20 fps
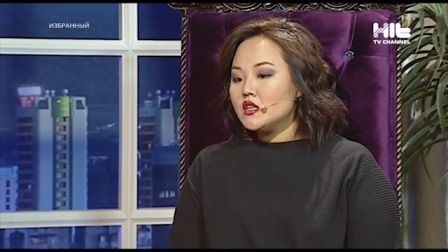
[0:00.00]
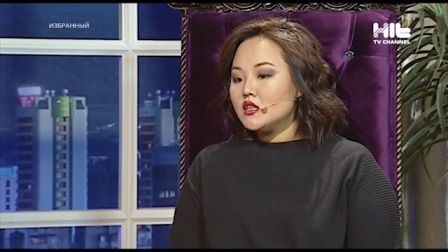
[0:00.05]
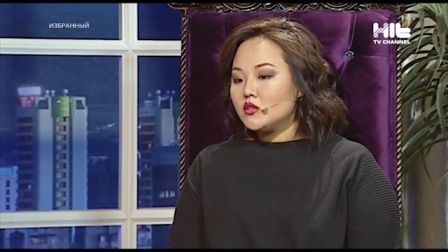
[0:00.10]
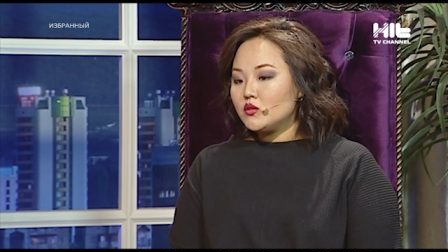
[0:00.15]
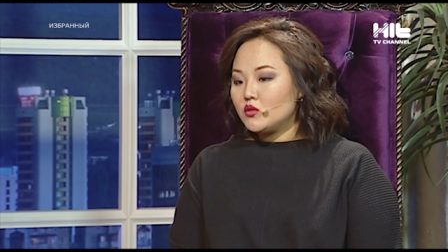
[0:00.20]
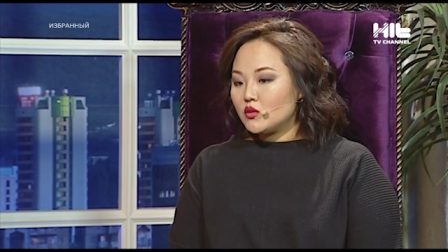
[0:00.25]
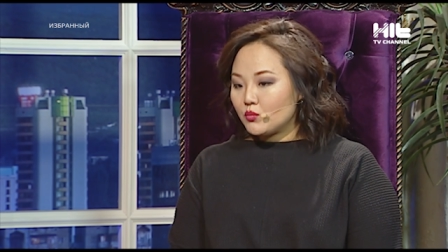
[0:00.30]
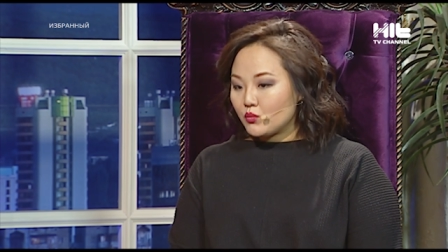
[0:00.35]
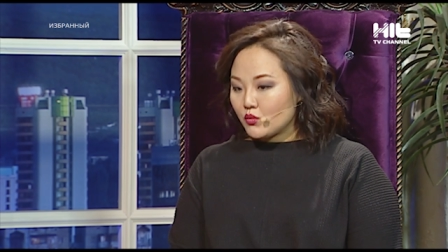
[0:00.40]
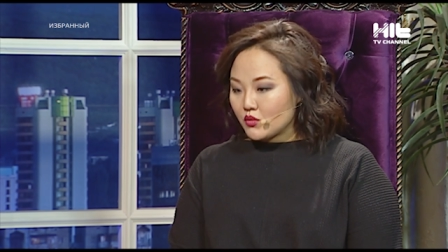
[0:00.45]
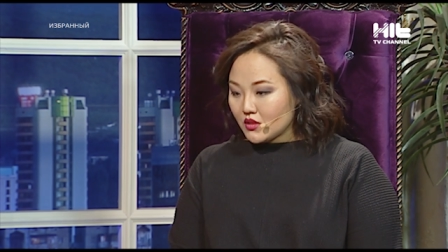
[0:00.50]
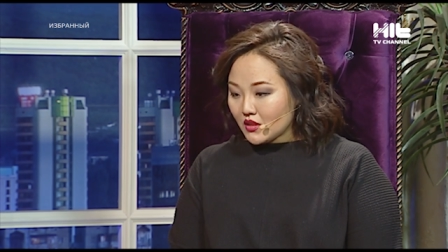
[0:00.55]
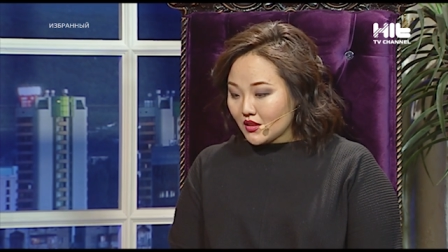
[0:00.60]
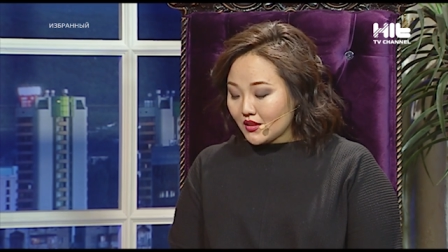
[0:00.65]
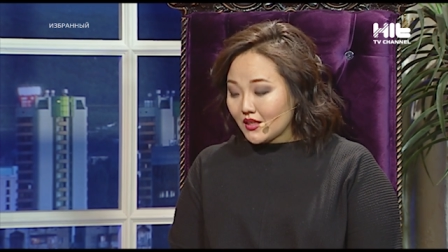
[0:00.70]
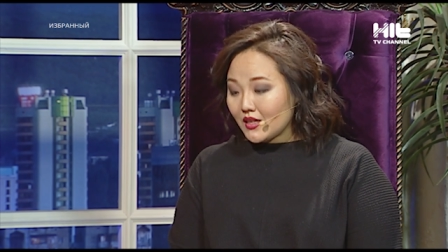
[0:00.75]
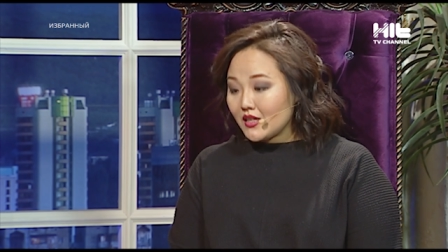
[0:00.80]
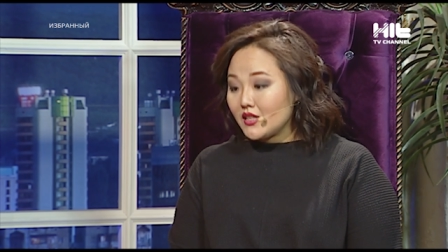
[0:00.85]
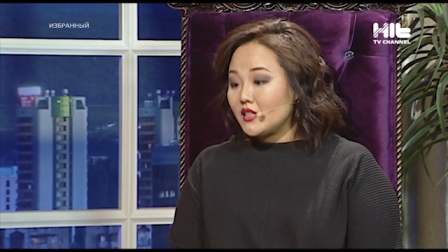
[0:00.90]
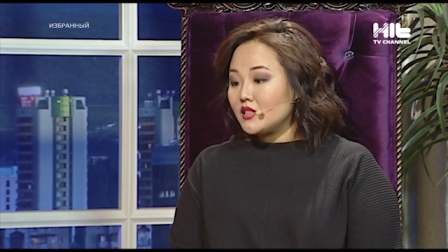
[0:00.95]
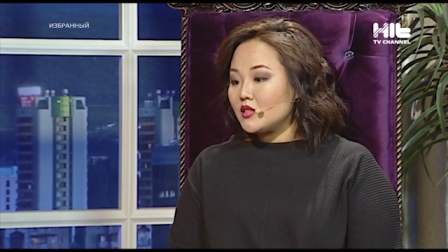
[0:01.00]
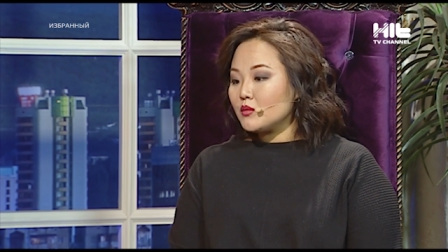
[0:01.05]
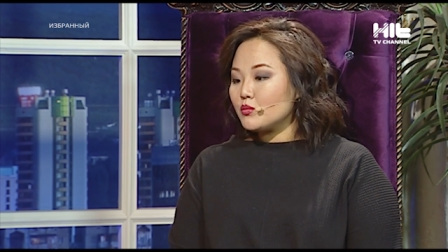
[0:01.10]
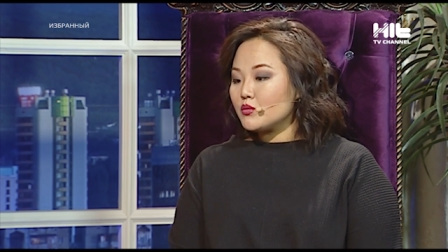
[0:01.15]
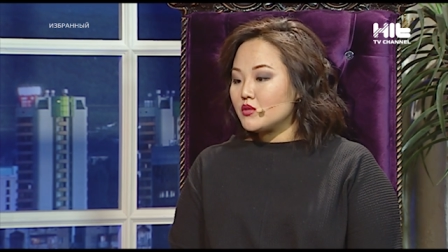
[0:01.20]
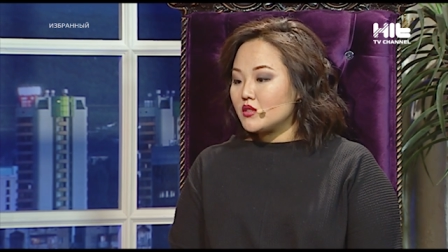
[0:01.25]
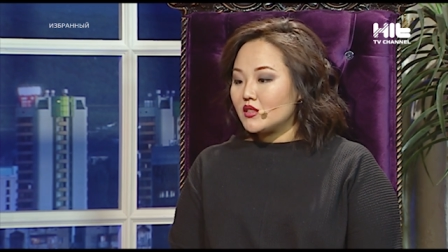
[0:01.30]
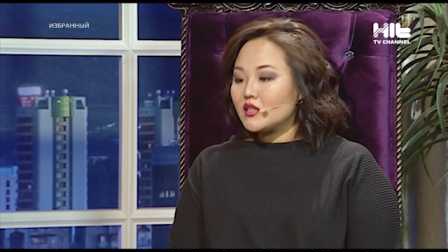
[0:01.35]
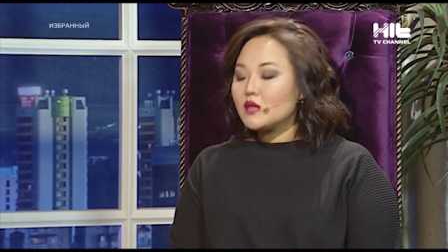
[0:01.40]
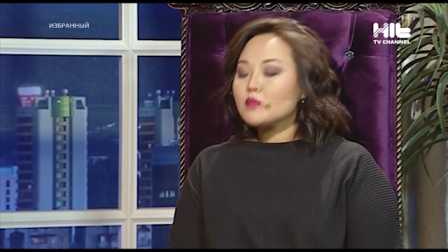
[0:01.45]
идет пустота, и эта
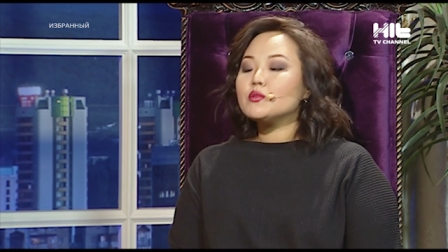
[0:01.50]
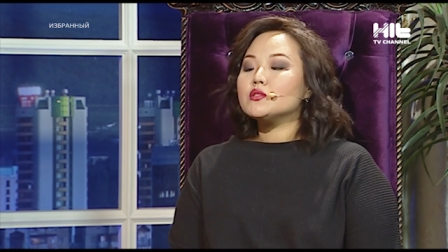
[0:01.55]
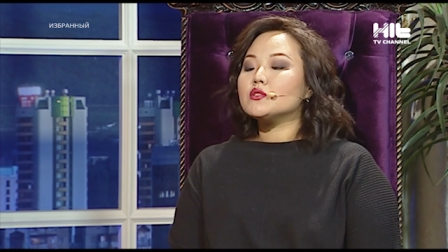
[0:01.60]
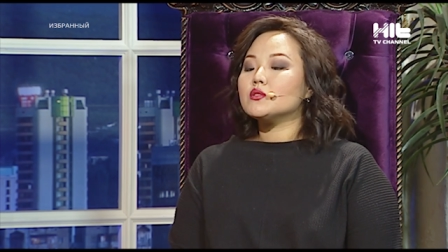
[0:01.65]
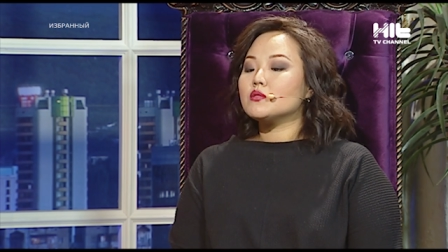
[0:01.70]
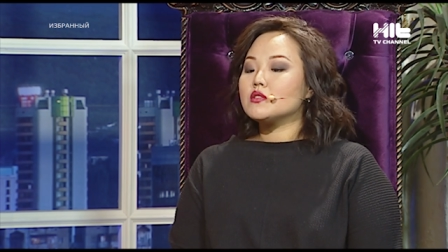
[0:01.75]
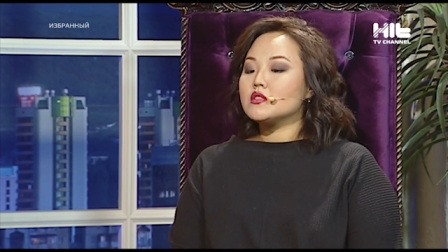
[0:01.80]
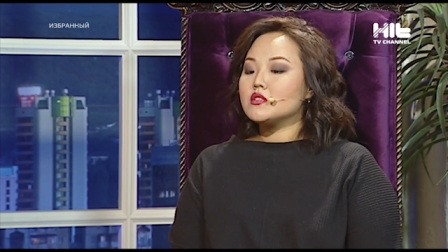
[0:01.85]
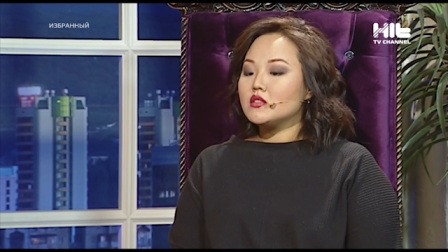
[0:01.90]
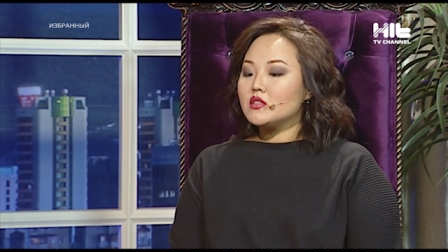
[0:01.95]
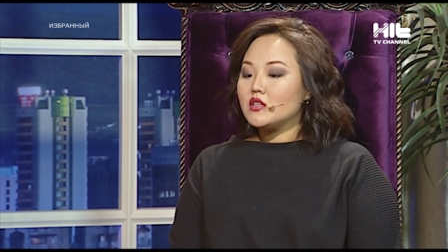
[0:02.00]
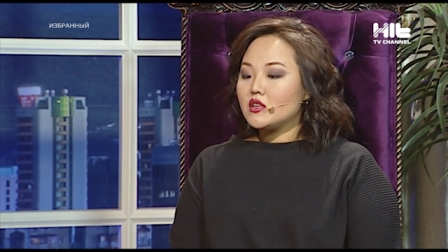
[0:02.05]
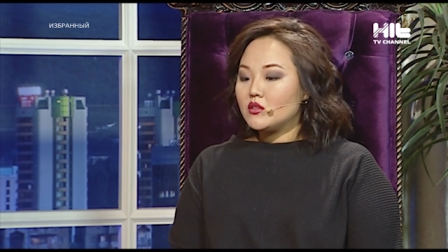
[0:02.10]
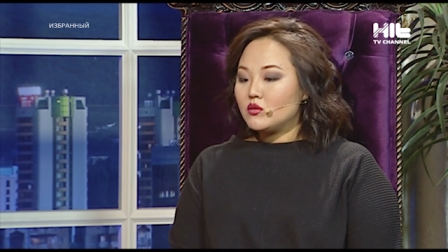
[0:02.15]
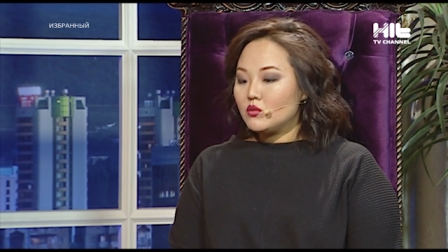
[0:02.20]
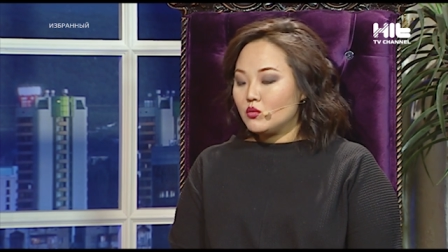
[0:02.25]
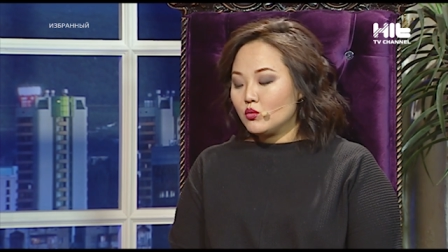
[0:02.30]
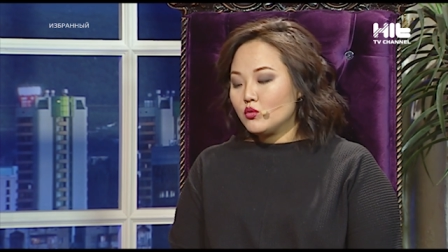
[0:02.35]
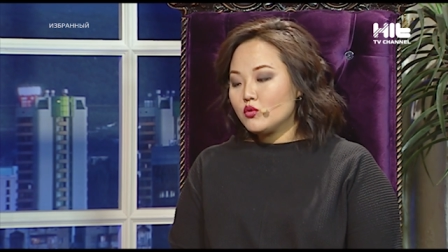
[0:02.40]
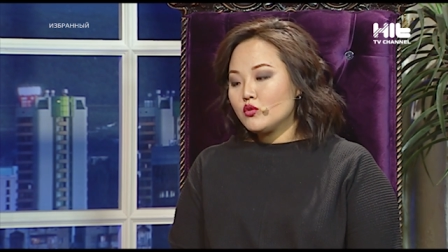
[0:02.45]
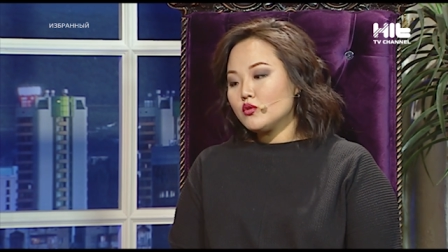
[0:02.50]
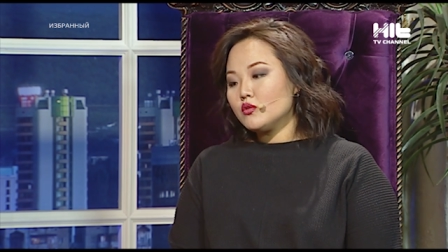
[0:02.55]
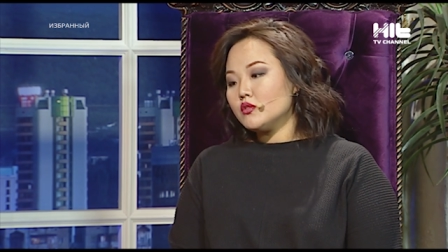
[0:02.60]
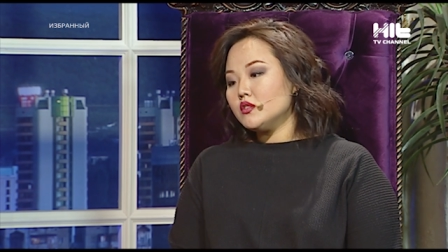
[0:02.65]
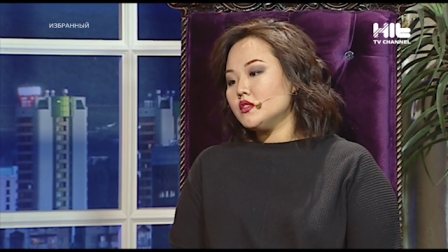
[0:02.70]
пустота потом разъедает душу.